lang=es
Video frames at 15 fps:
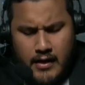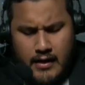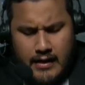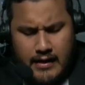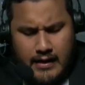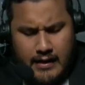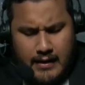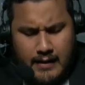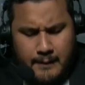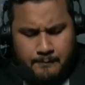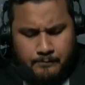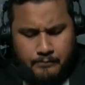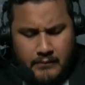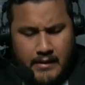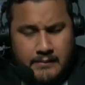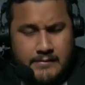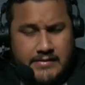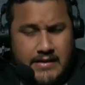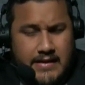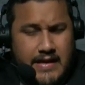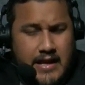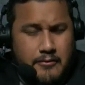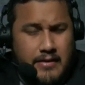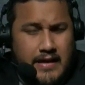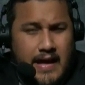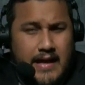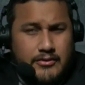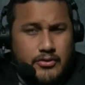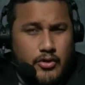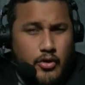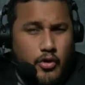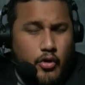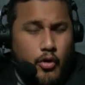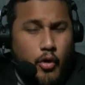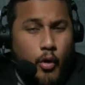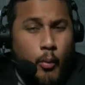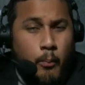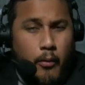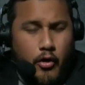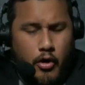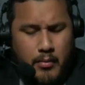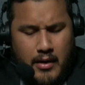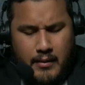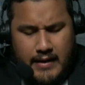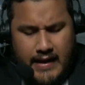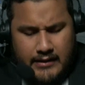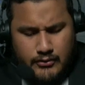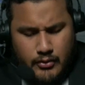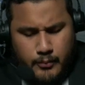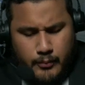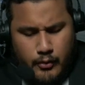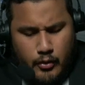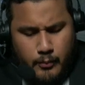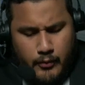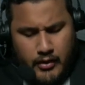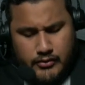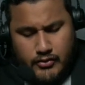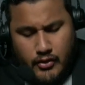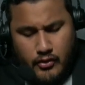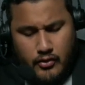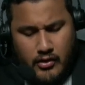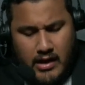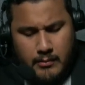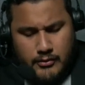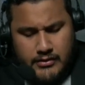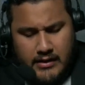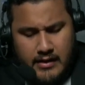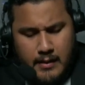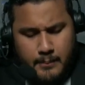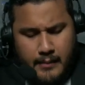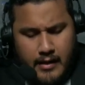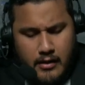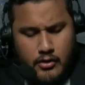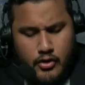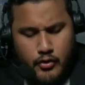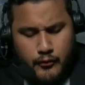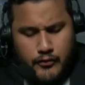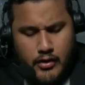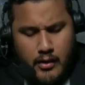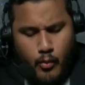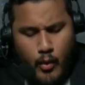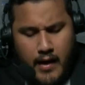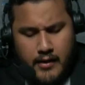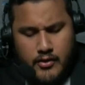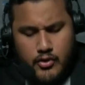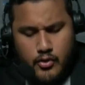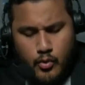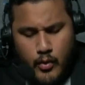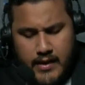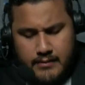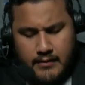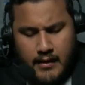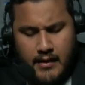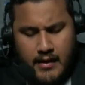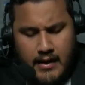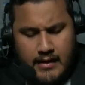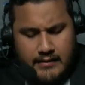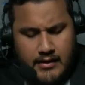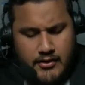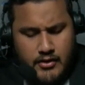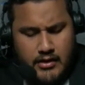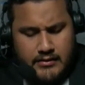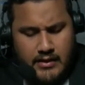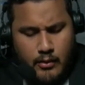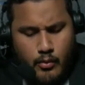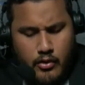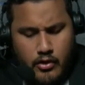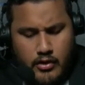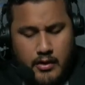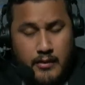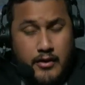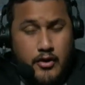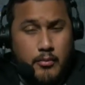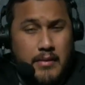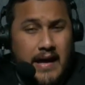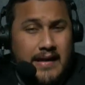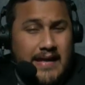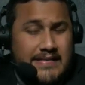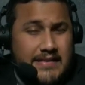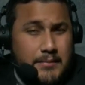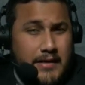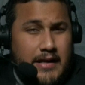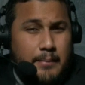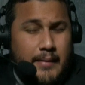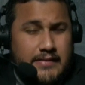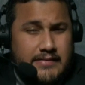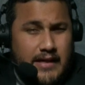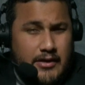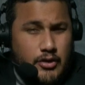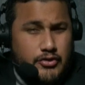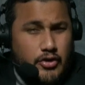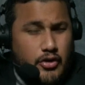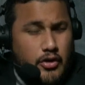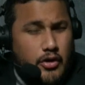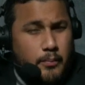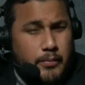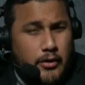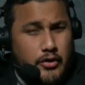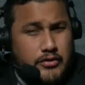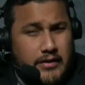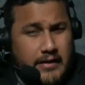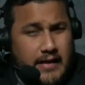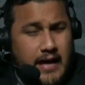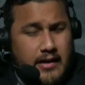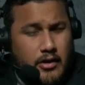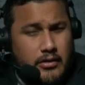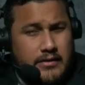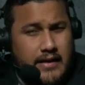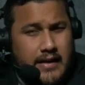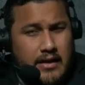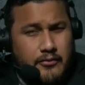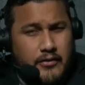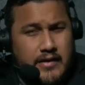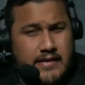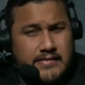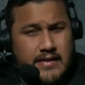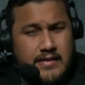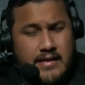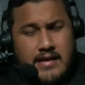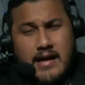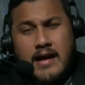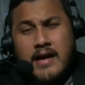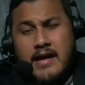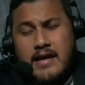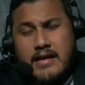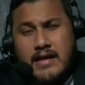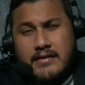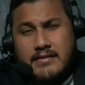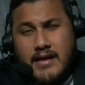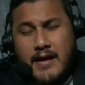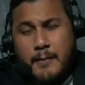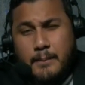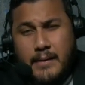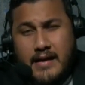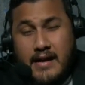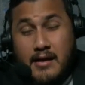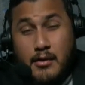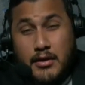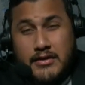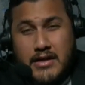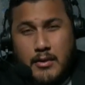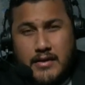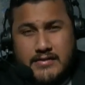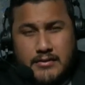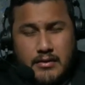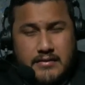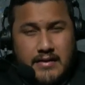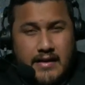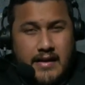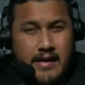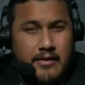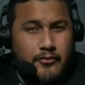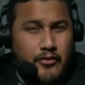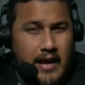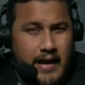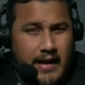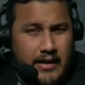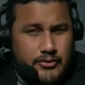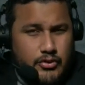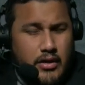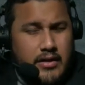eh, mm, sellar barato o, un poco más barato. Por eso colocamos al ejemplar Live the One Your Wit el de Jonathan Wong con Evin Román. La semana pasada nos tocó pronosticar Golden Gate ese día y este ejemplar era nuestra base, nuestra línea y fracasó,